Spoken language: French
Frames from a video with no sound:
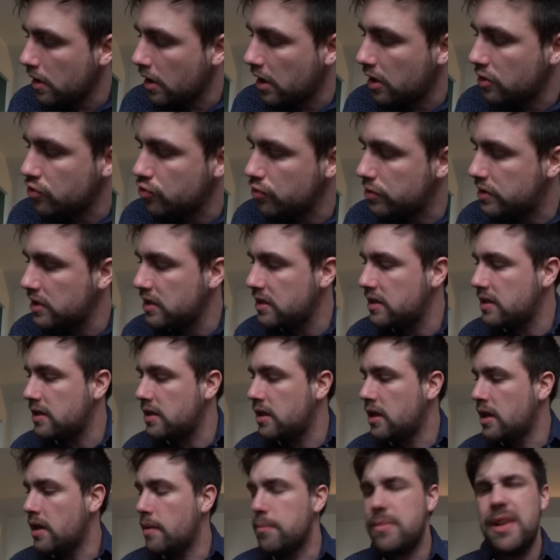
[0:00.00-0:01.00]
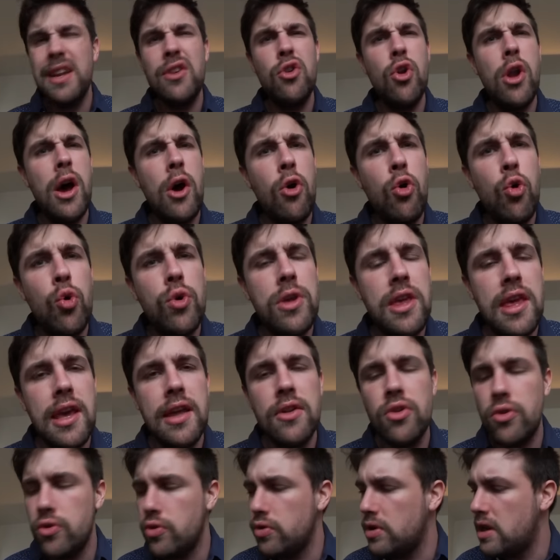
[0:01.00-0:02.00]
Rajouter des peut-être de la
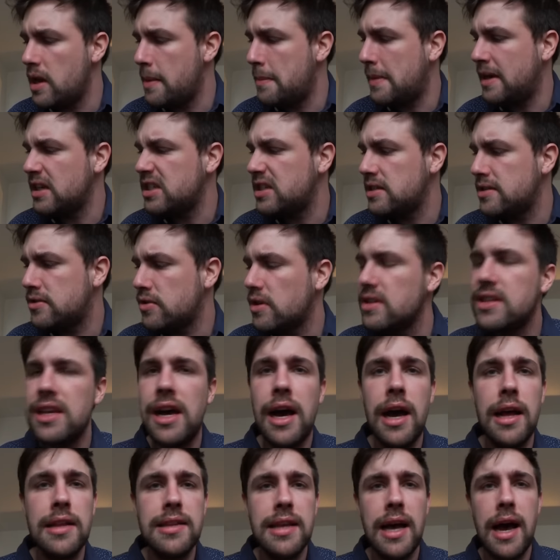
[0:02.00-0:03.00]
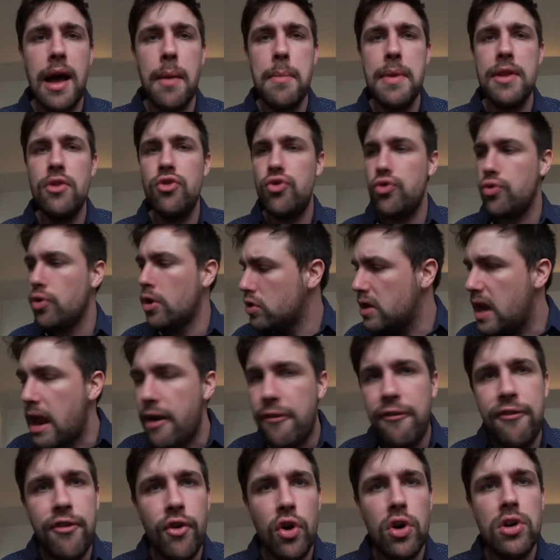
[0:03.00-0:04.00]
roquette au lieu de la mâche, histoire que ça, ramène du, de
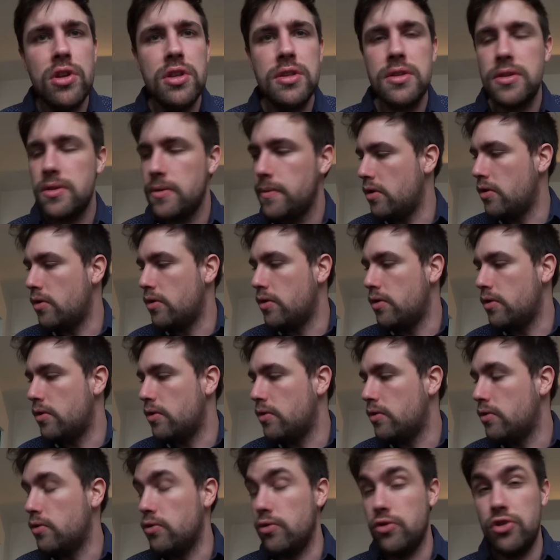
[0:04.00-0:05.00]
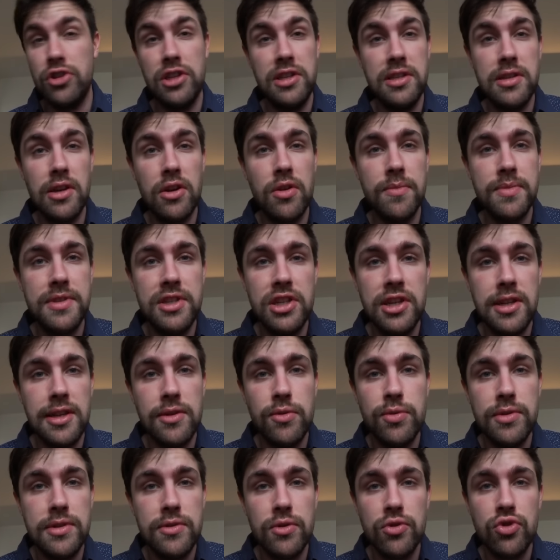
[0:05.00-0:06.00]
la force. je dis ça comme si j'étais
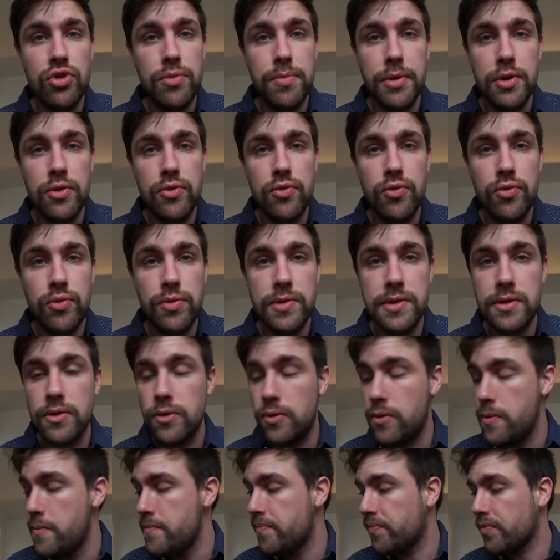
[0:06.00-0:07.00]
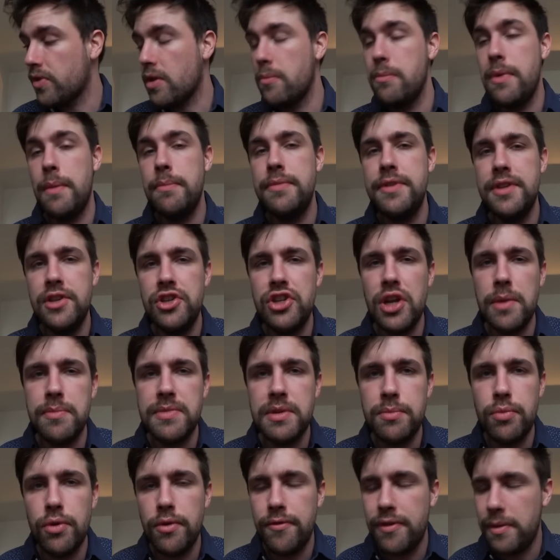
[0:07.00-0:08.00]
cuisseau, je suis pas du tout cuisseau, même si j'ai un
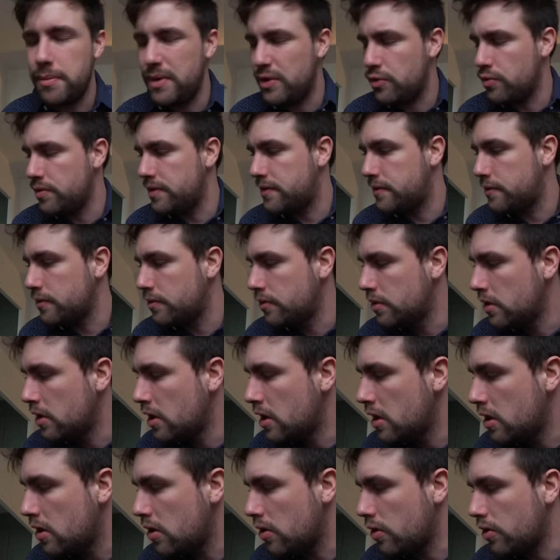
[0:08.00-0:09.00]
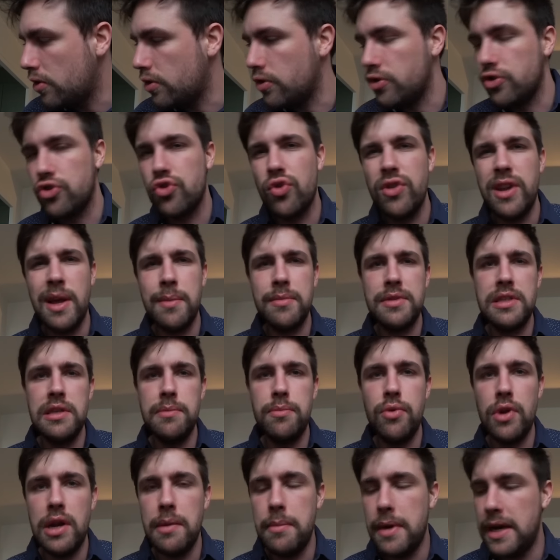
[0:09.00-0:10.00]
petit peu une famille de cuisseau je connais un petit
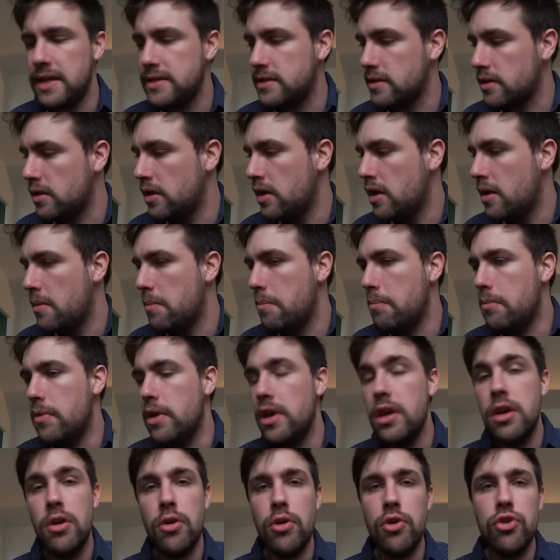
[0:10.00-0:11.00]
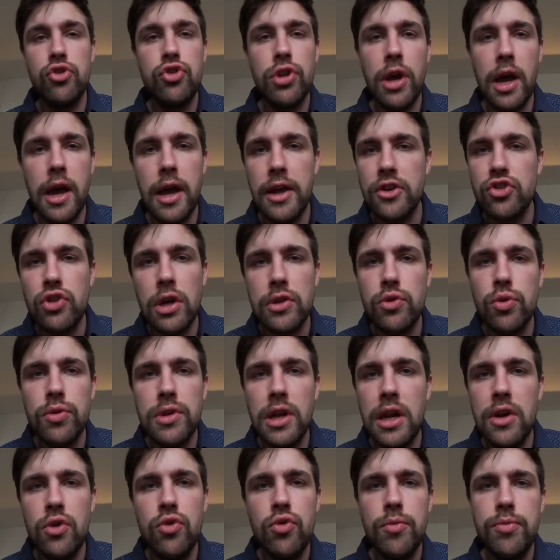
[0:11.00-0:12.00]
peu les bases, mais je suis, un, je,
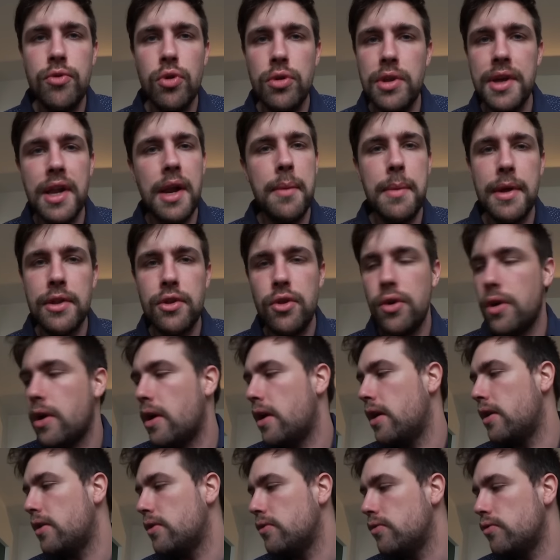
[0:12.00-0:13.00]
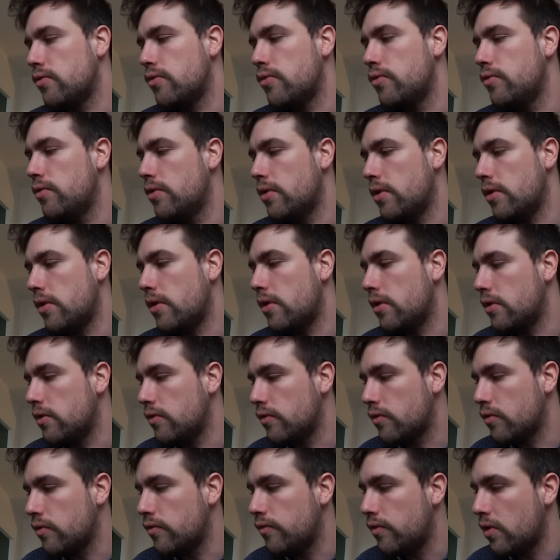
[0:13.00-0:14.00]
total noob, total amateur. Hein. Du, coup,
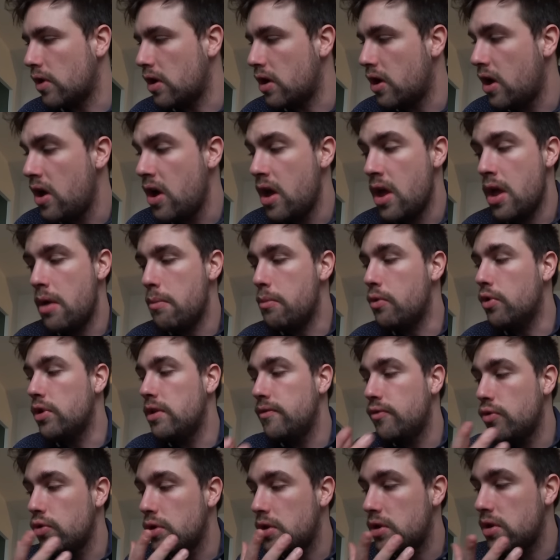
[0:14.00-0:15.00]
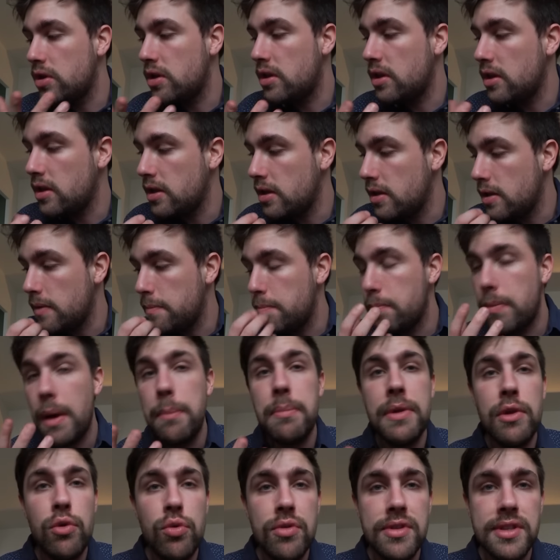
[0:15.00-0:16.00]
du coup, voilà. Mais au niveau des, des
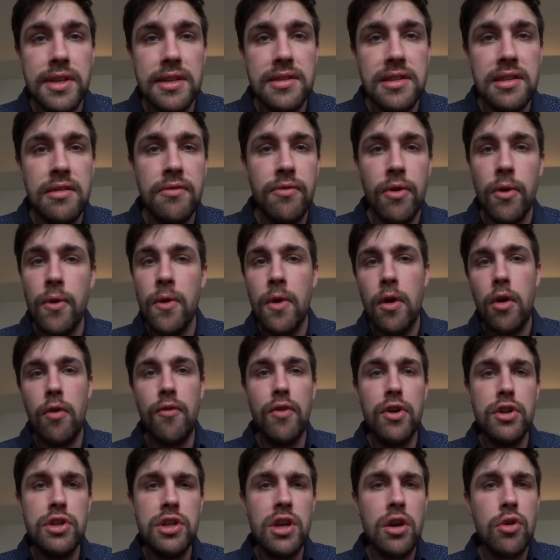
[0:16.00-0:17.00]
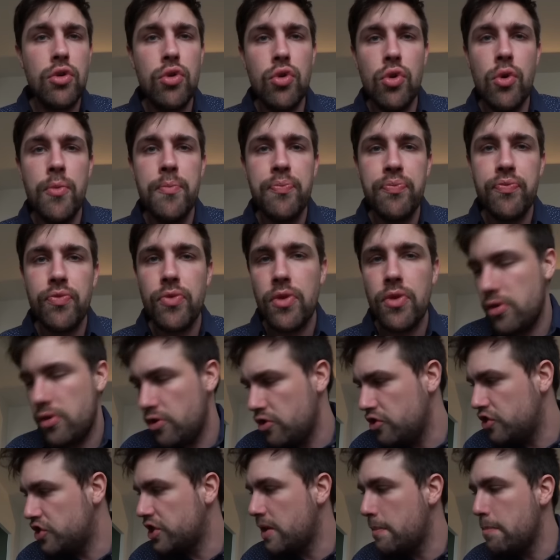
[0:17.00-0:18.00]
papilles gustatives, on va dire que
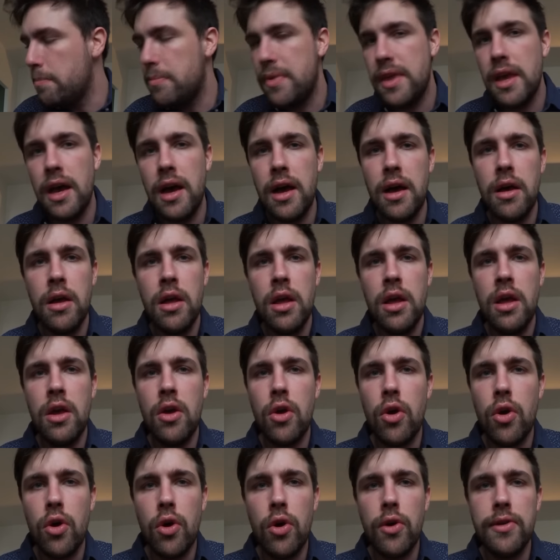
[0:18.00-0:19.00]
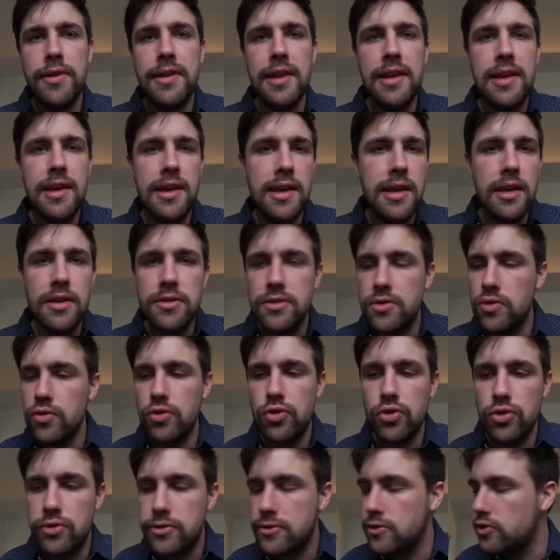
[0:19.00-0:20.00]
j'aime bien euh, d'écrire ce
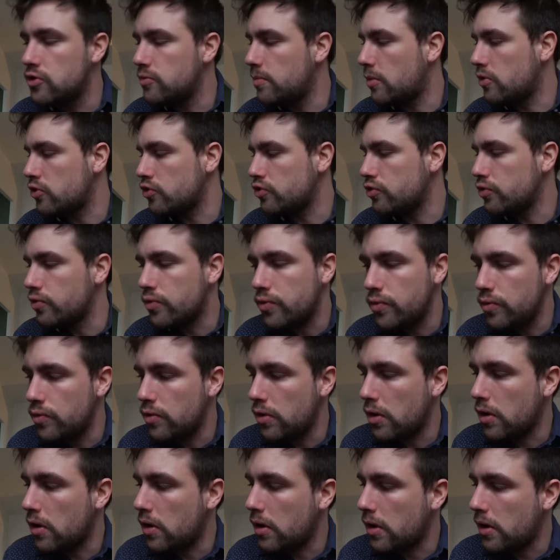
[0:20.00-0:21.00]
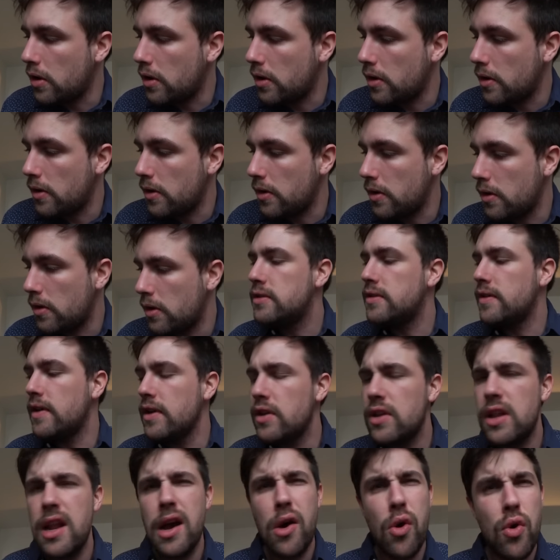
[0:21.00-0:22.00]
que, ce que je mange. Du coup, euh, c'est
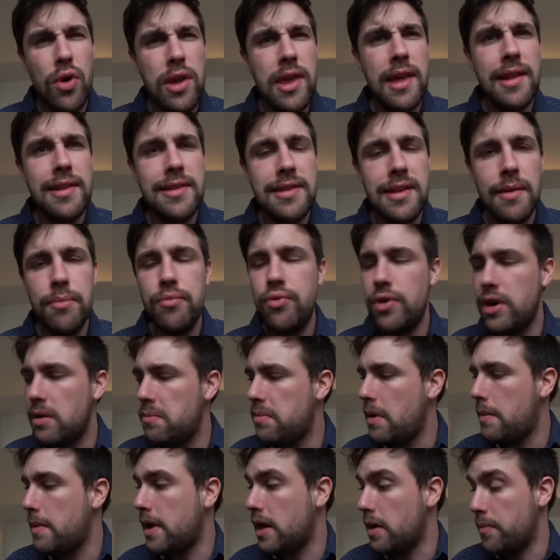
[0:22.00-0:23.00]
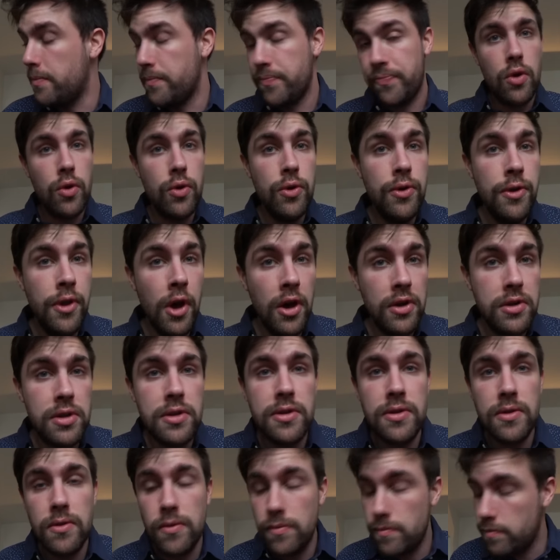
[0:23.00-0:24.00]
vrai que la roquette, ça pourrait être pas mal. Une
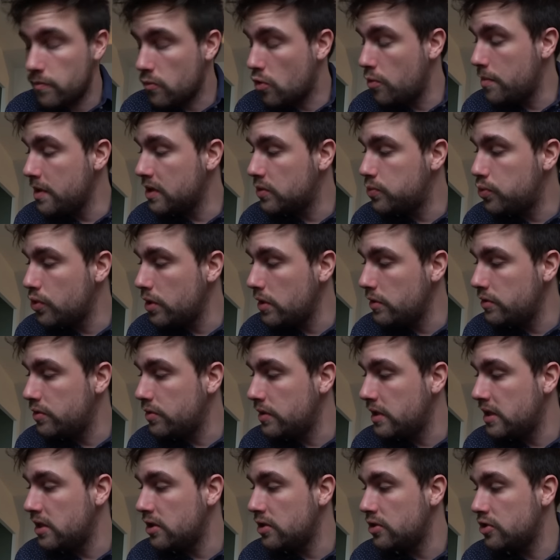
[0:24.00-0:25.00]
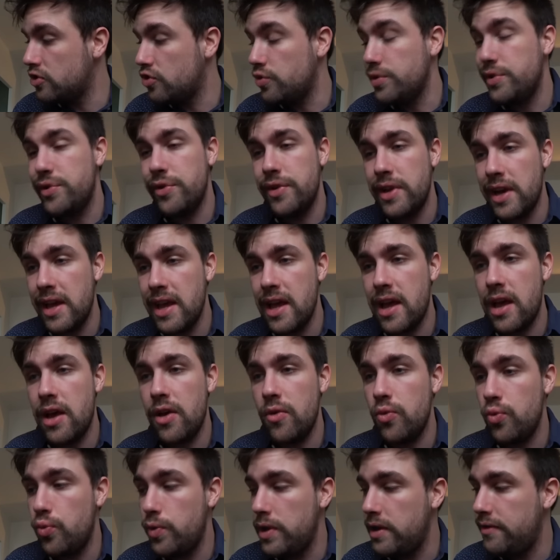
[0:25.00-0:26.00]
note Combien je pourrais lui donner Je lui donnerais
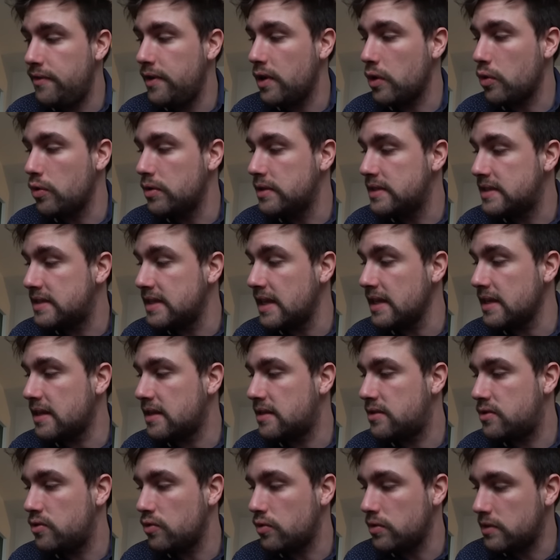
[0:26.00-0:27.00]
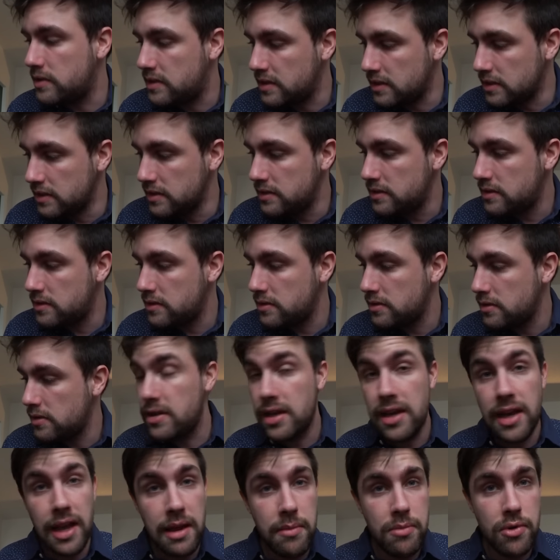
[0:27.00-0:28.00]
un 8,5 sur 10.
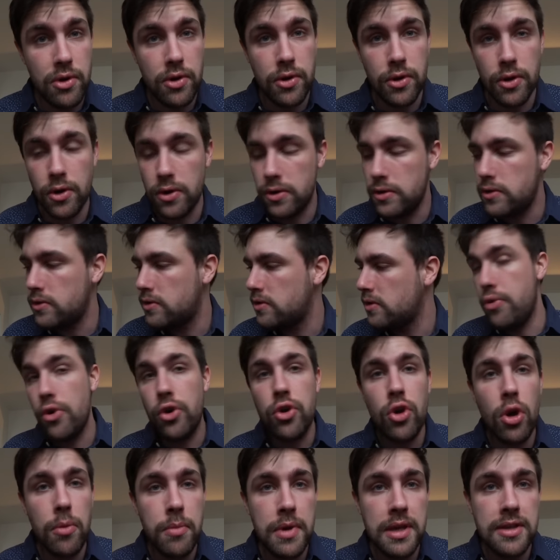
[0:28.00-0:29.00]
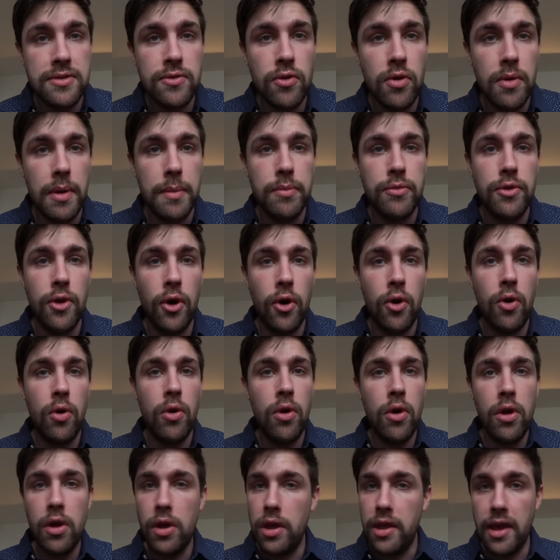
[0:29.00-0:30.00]
Très bonne note. Burger maison en même
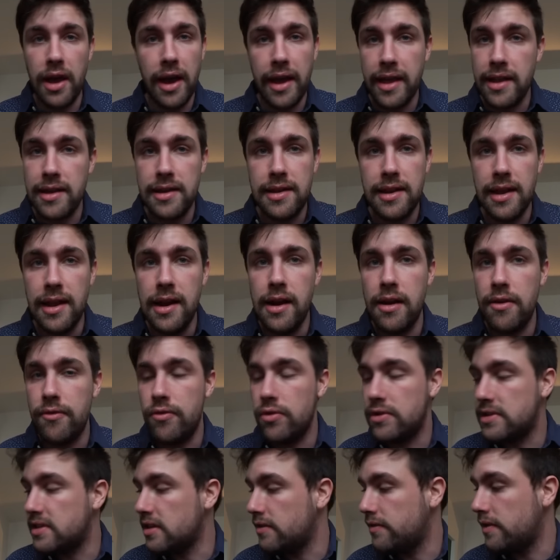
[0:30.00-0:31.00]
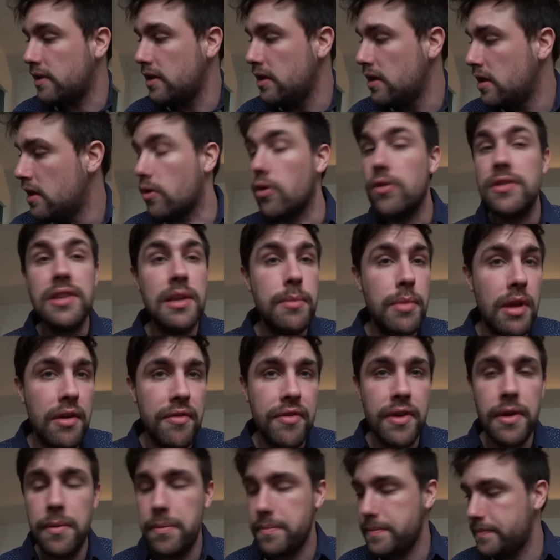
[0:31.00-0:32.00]
temps, il n'y a rien de tel, hein, vous le savez, quand c'est bien
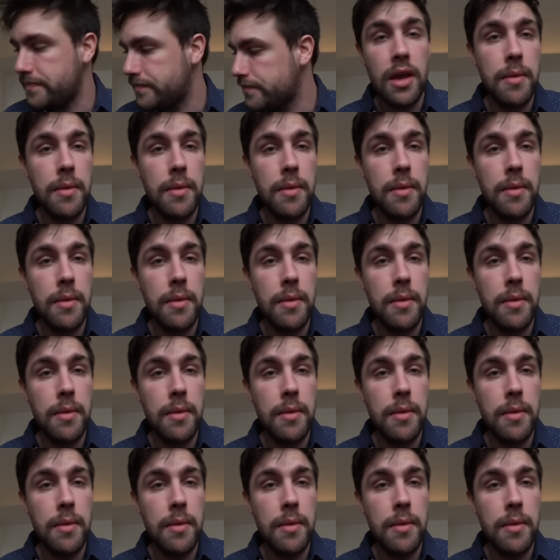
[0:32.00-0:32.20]
fait.